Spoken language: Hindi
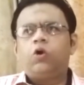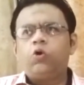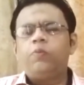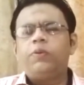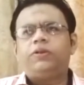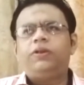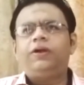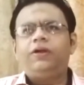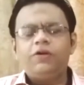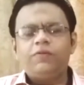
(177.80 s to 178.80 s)
हुकूमत ने
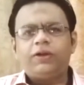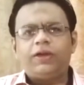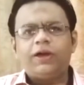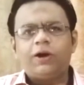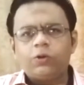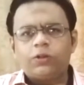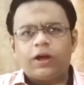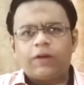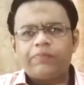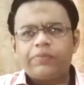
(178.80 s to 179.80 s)
डिलीवर किया
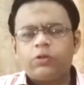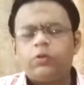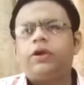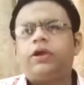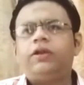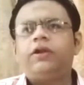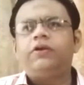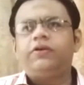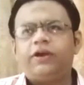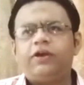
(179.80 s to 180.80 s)
होता तो
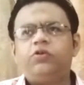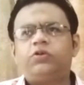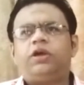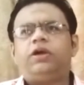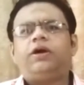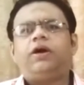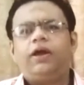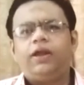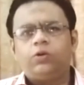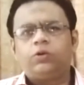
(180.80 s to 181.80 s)
यकीनन रिजल्ट जो थे
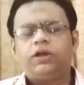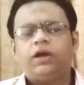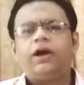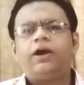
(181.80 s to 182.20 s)
अलग होते